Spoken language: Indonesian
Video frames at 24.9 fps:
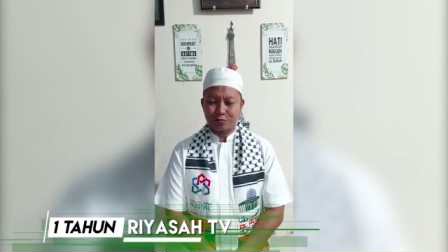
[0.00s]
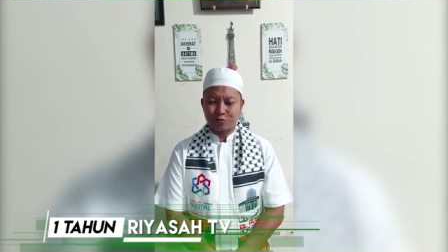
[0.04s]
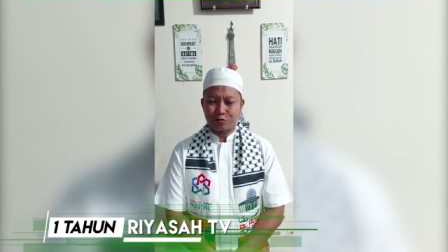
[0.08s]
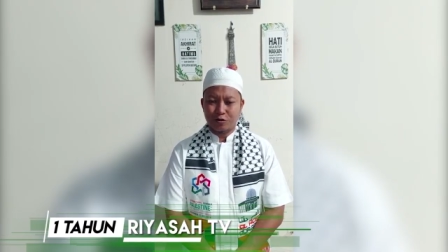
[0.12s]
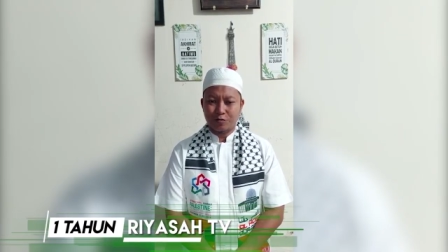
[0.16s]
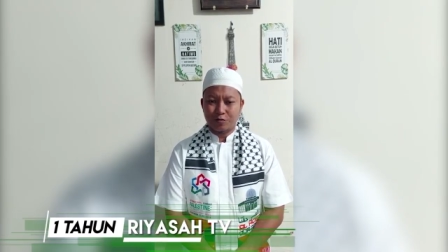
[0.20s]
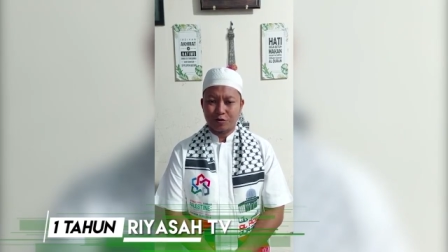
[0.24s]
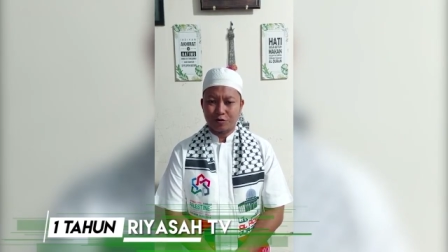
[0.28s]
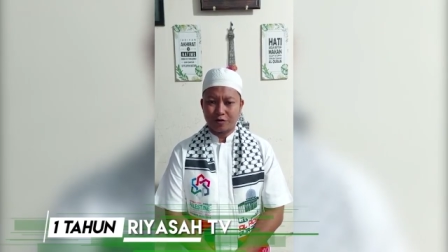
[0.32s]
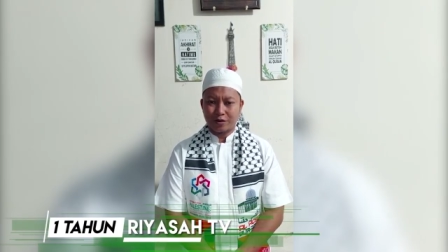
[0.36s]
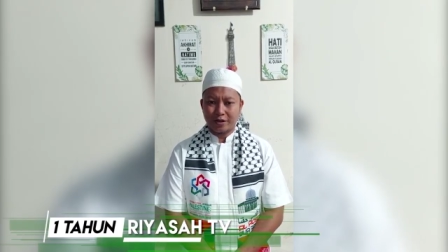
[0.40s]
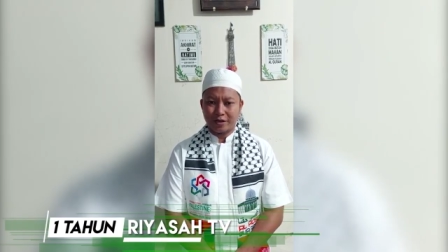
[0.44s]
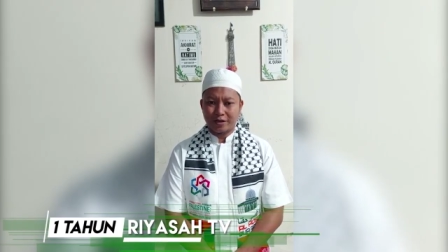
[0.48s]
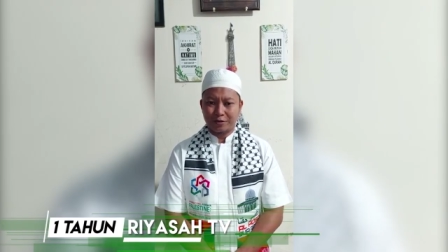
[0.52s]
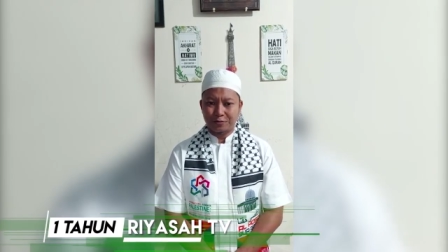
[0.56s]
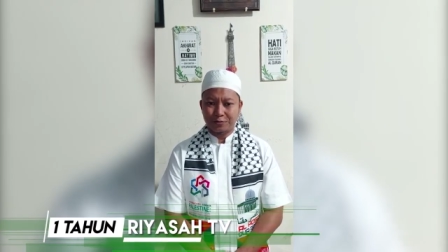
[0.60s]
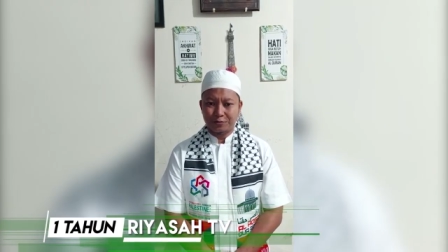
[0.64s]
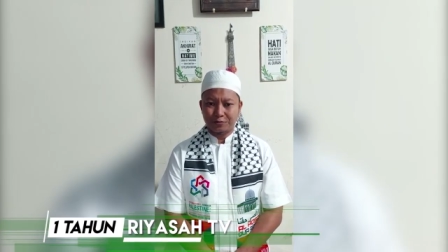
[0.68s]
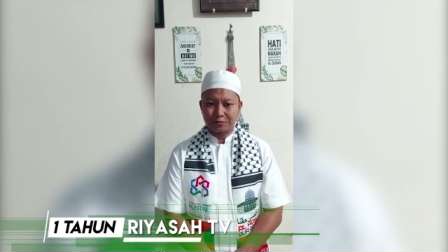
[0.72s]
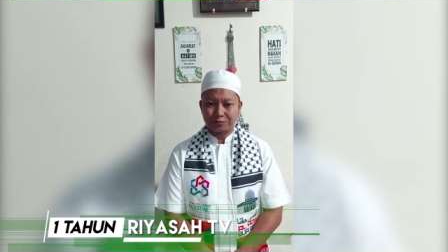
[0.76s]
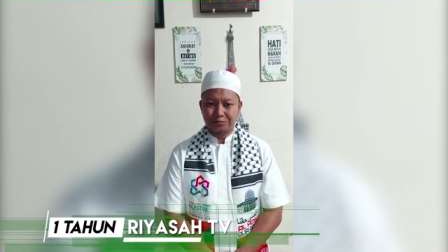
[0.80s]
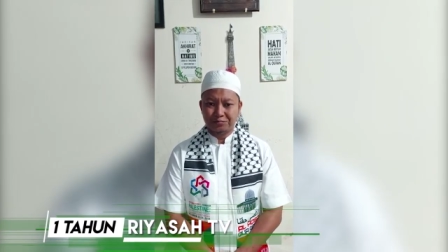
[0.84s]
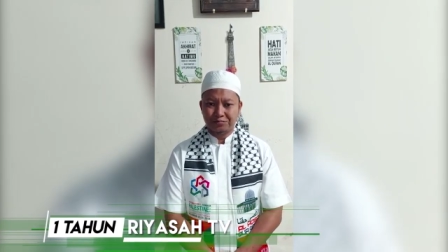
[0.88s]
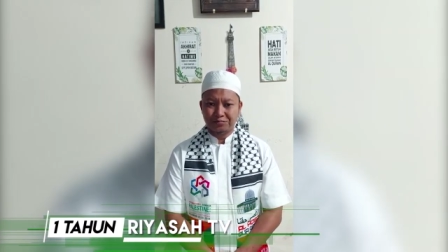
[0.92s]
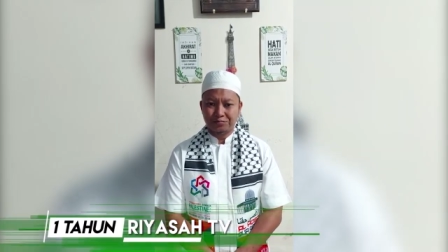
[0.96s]

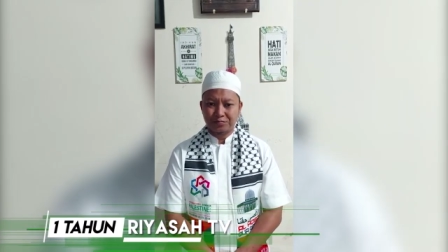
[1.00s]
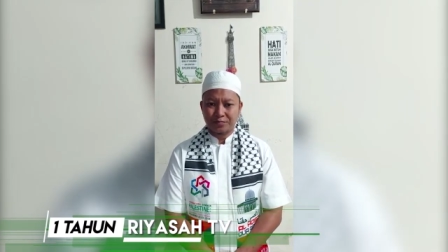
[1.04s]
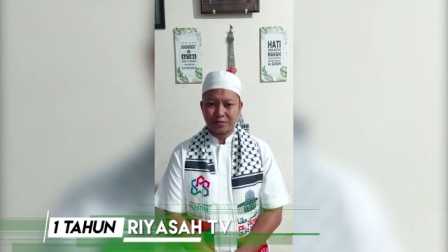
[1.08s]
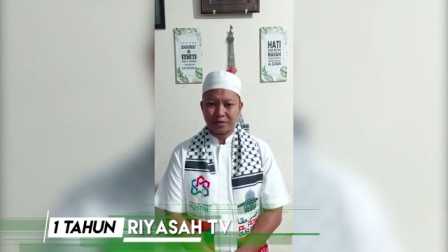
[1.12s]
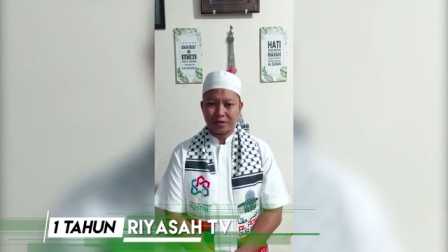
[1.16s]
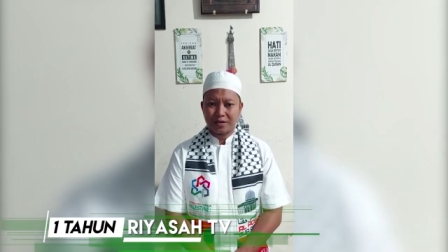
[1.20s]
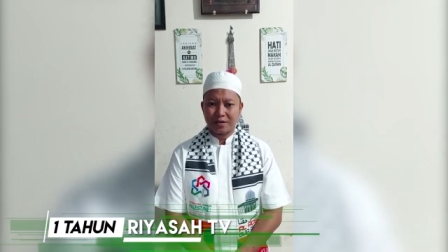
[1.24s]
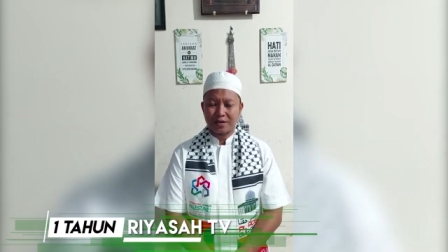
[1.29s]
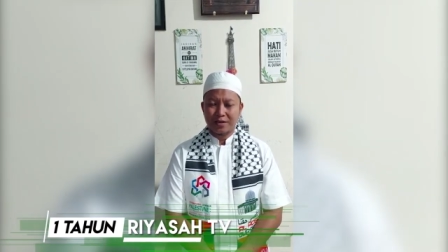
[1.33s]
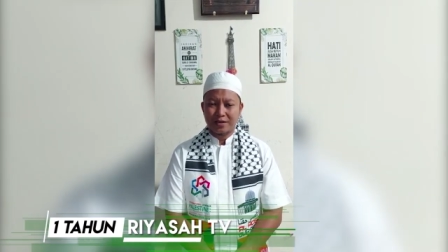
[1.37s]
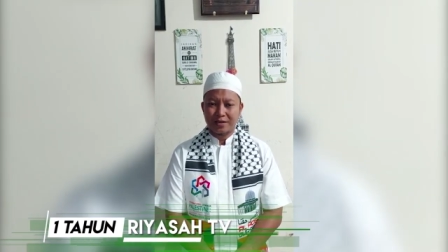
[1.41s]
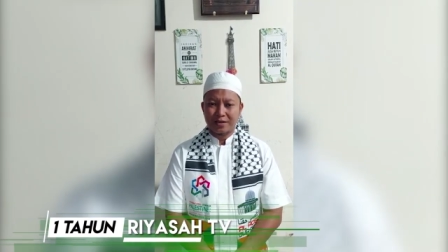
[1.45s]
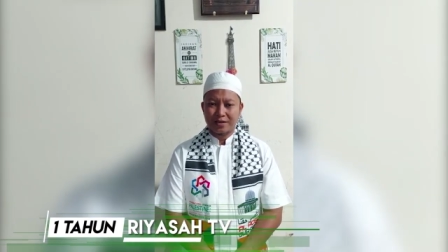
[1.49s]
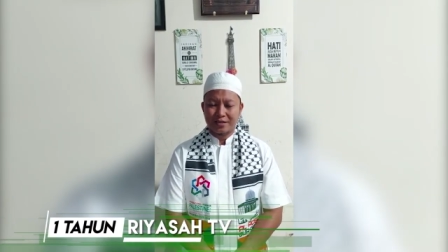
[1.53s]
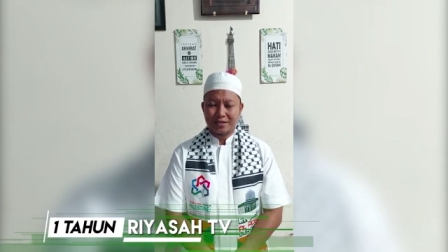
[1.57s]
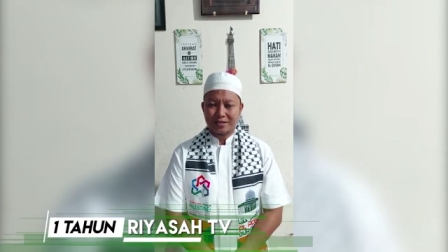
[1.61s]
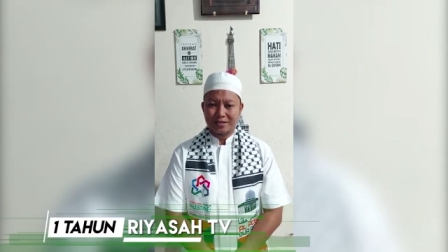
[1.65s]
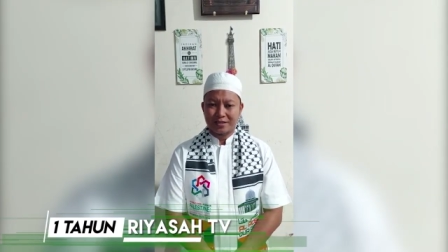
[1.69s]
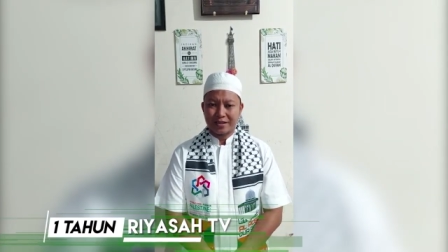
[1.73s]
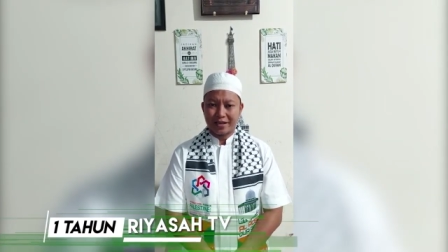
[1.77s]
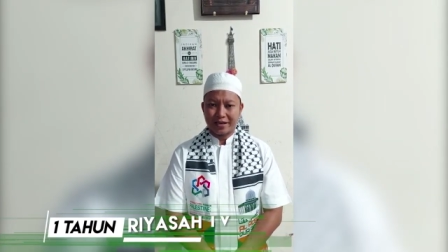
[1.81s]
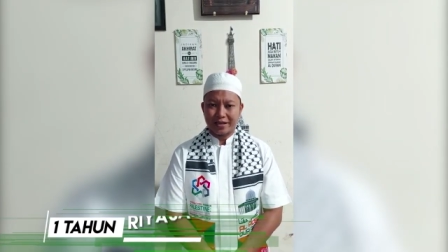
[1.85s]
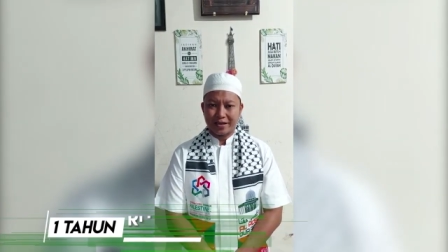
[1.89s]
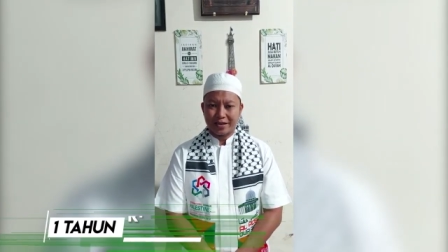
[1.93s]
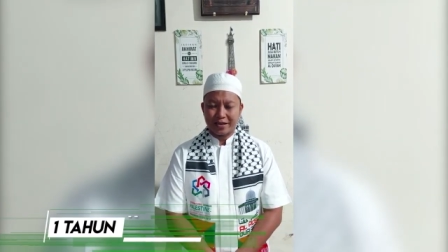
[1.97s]
wabarakatuh.
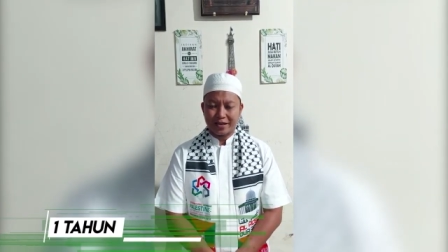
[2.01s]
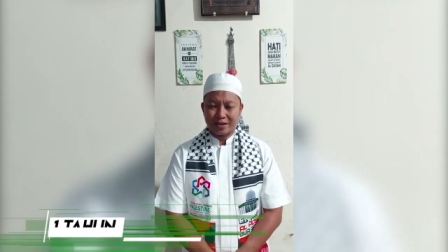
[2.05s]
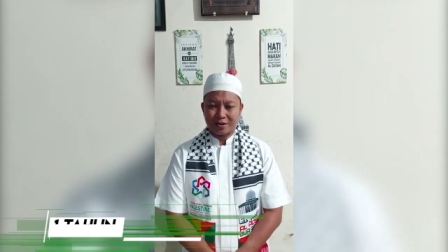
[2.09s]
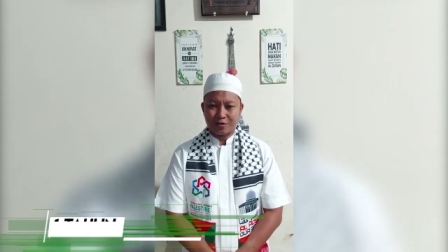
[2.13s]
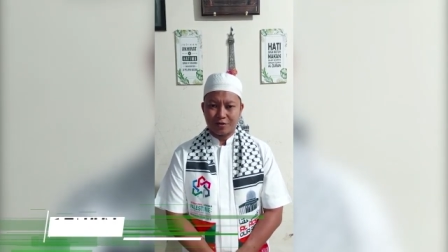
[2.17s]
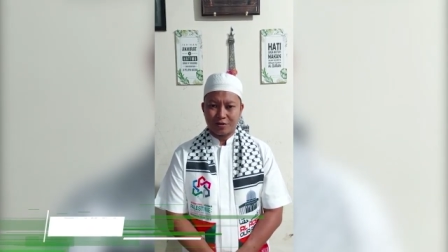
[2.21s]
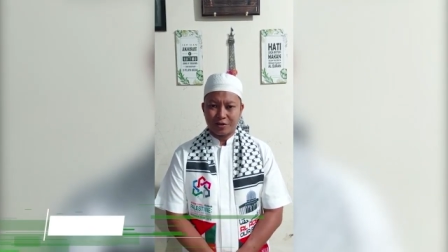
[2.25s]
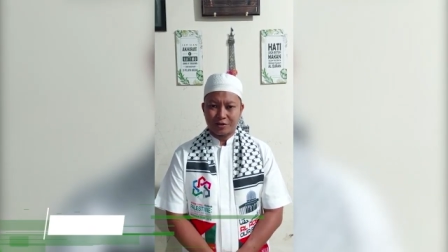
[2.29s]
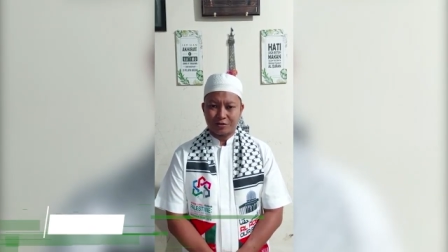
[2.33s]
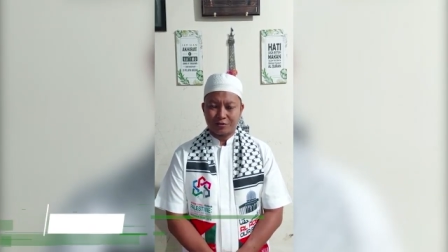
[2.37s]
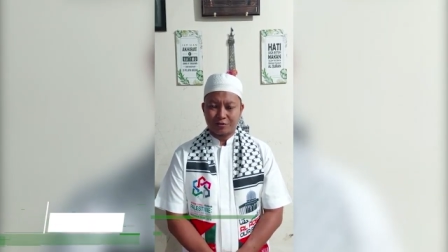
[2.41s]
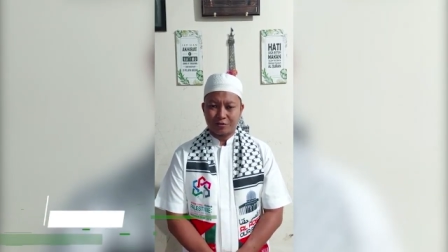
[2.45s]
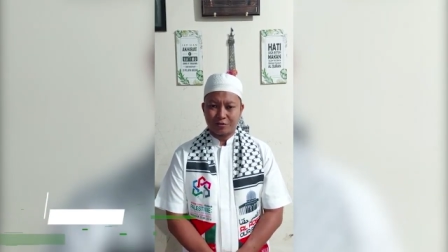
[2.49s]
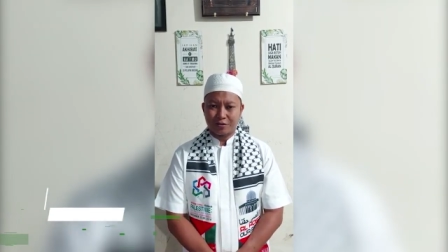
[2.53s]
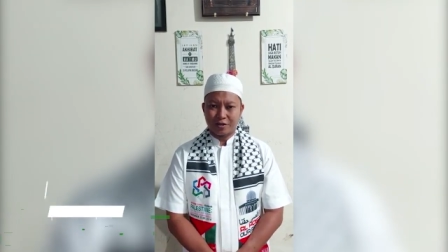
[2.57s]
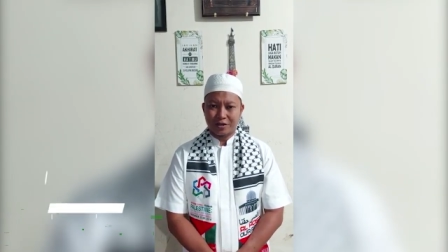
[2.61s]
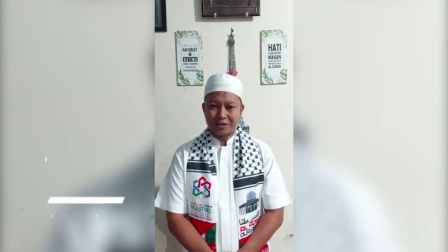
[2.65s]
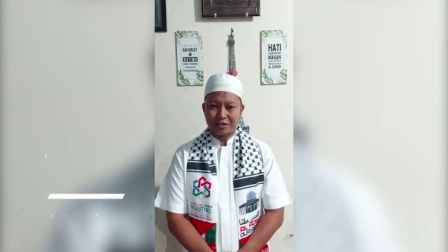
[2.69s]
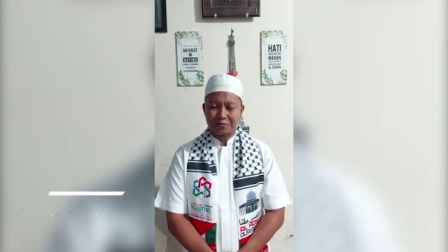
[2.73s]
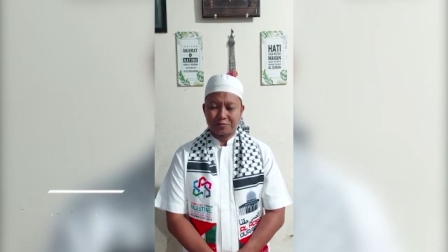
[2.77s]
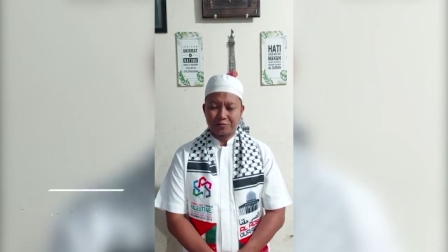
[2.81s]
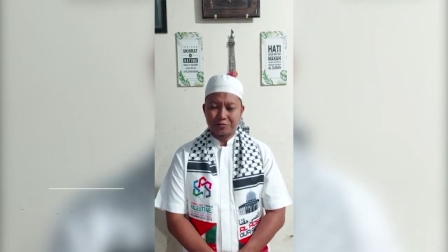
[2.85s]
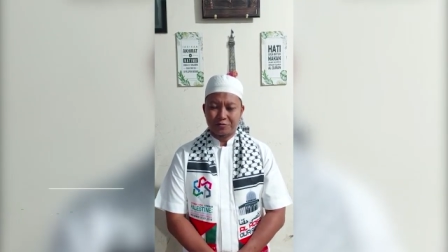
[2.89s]
Saya Arun Nasrullah di